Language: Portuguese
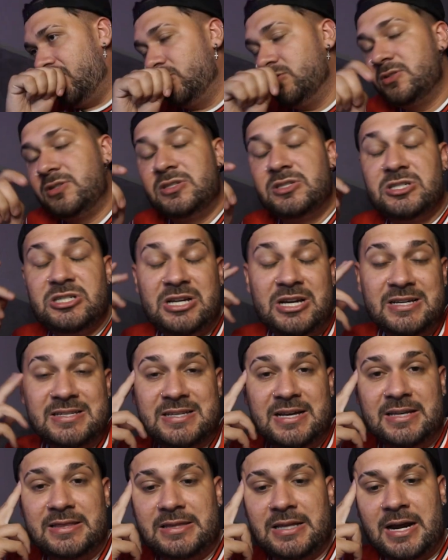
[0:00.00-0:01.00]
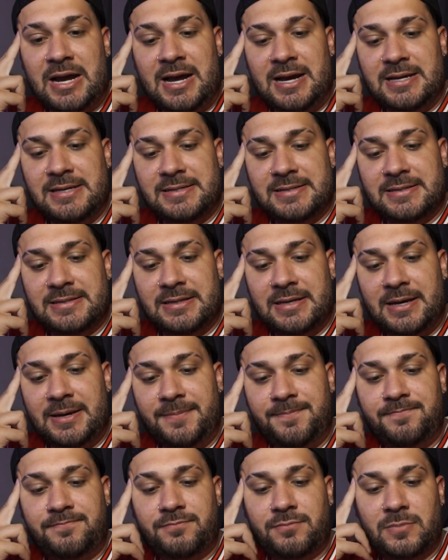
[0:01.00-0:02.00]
Uns dias atrás, né,